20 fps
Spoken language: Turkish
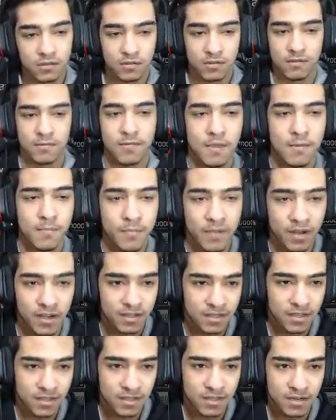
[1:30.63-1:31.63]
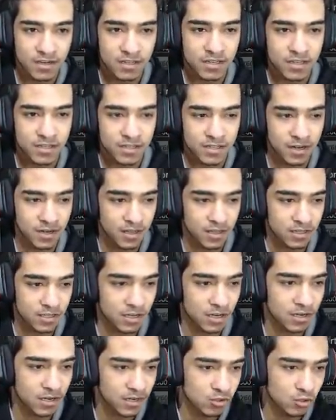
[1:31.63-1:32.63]
hep birlikte deneyeceğiz
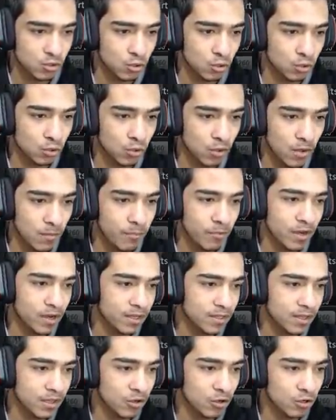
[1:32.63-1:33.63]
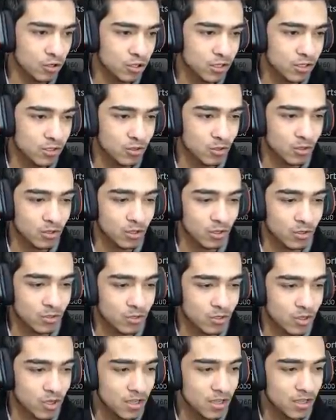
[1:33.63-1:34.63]
arkadaşlar nasıl olduğunu hep birlikte göreceğiz ondan
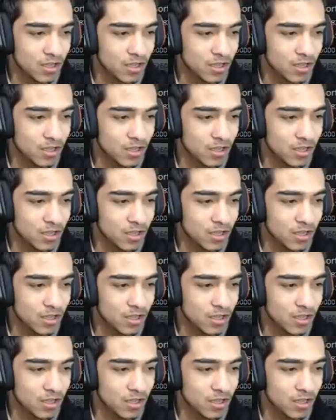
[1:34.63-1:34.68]
önce